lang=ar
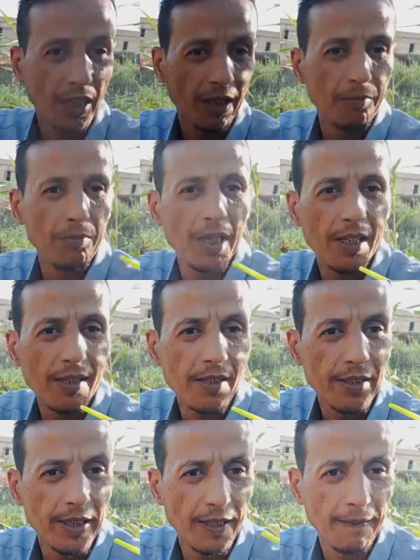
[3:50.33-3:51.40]

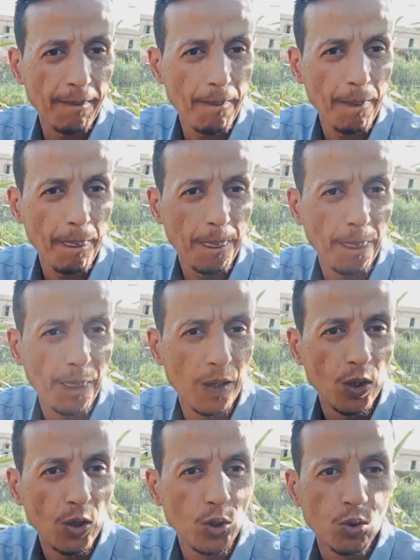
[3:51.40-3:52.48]
الغماز ده
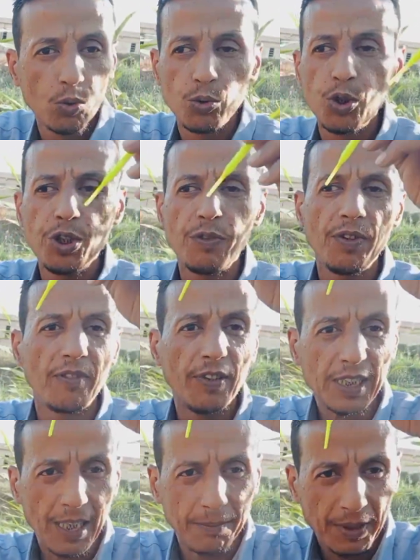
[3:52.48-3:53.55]
وتيجي في
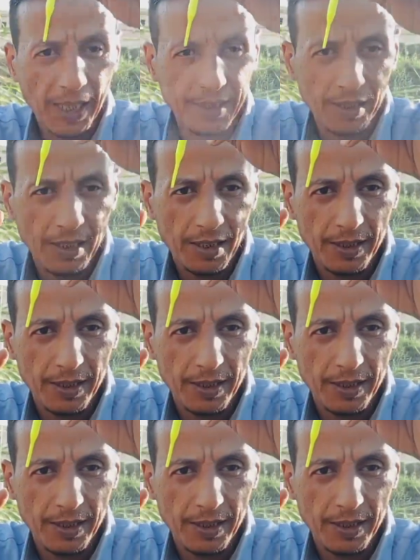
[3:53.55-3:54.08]
الفتحة بتاعت